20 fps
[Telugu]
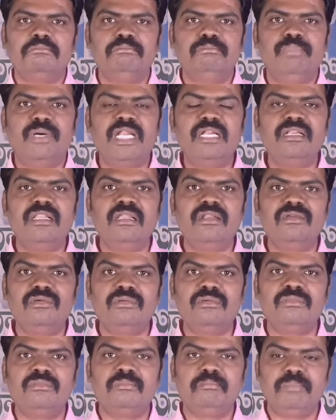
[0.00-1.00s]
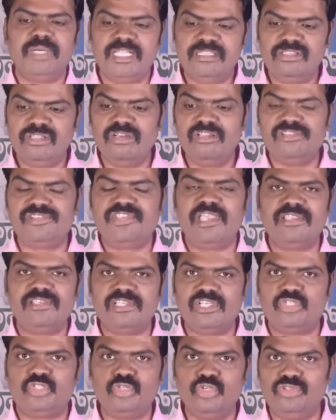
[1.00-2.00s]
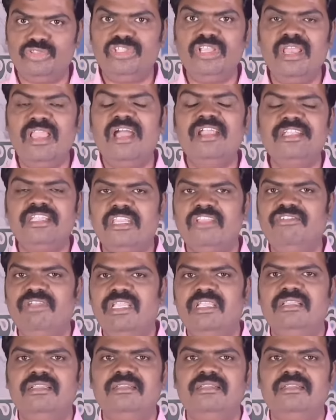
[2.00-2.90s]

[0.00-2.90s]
బండను బద్దలు చేసే సుత్తి లాంటివి